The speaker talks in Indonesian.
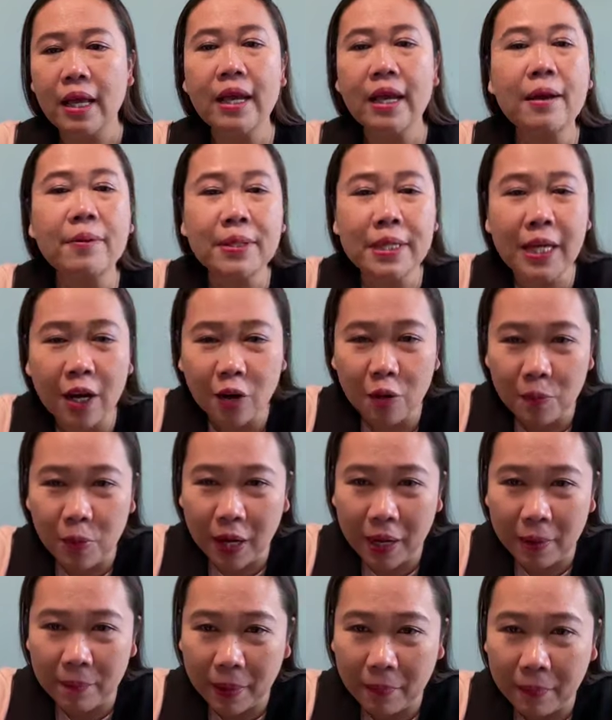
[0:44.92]
saya nggak bisa
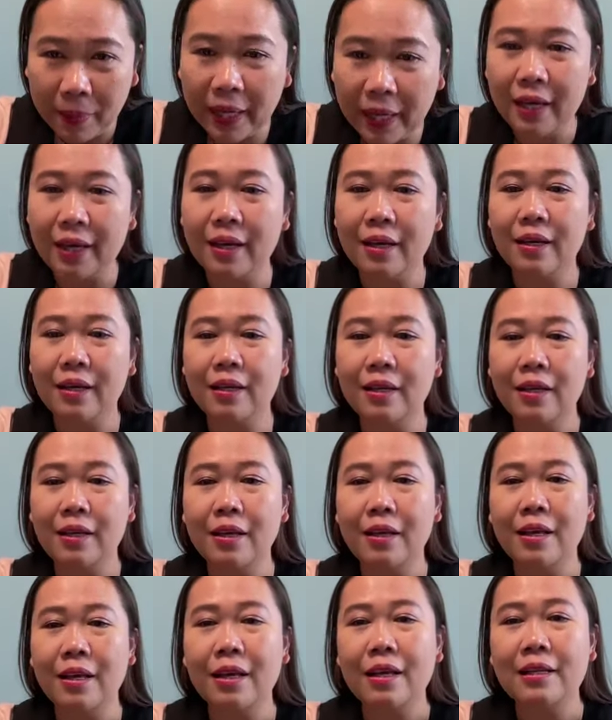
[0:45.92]
ngomong apa-apa ya.
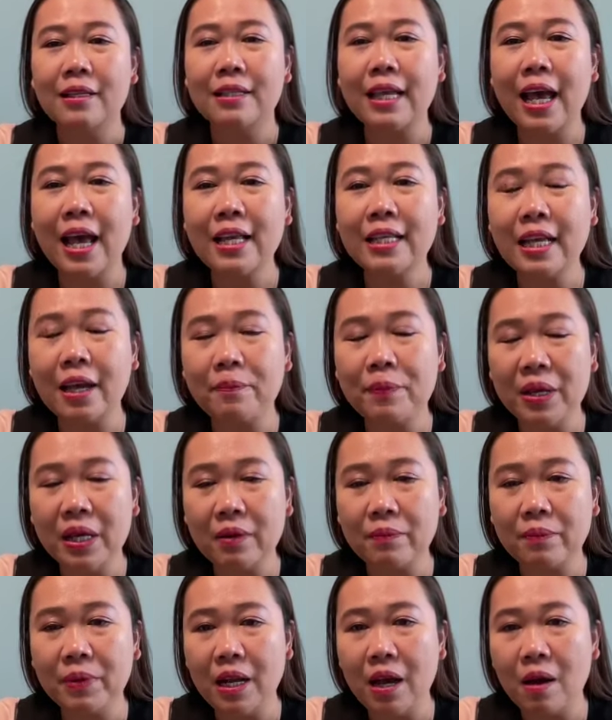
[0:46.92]
Saya hanya
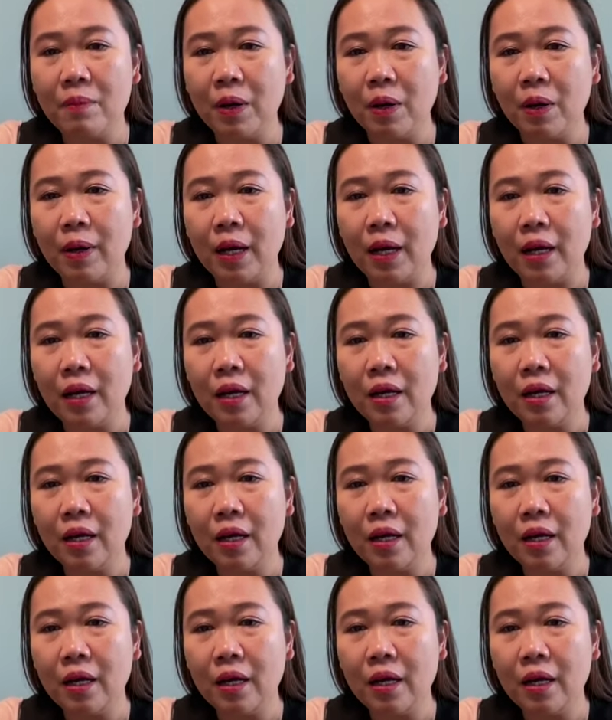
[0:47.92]
ingin bilang bahwa